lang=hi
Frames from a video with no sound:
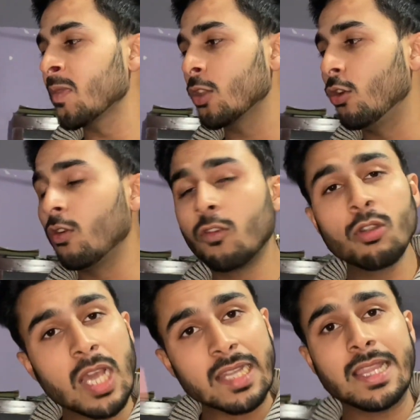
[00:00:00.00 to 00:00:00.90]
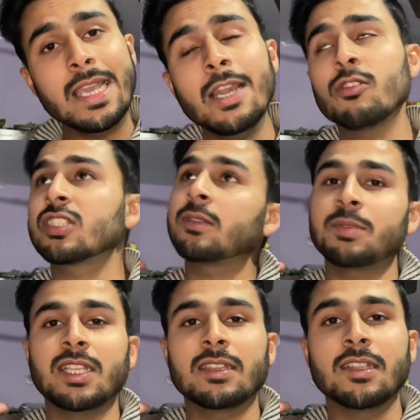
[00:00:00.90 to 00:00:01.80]
तो वो उठाते हैं और छत
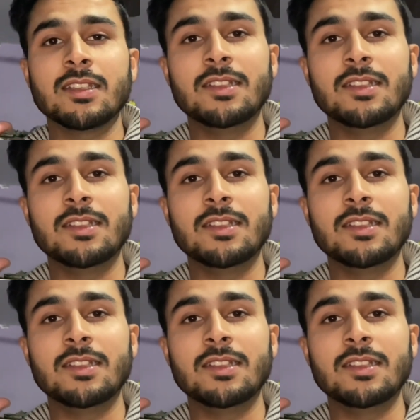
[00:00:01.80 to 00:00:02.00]
पे जाते हैं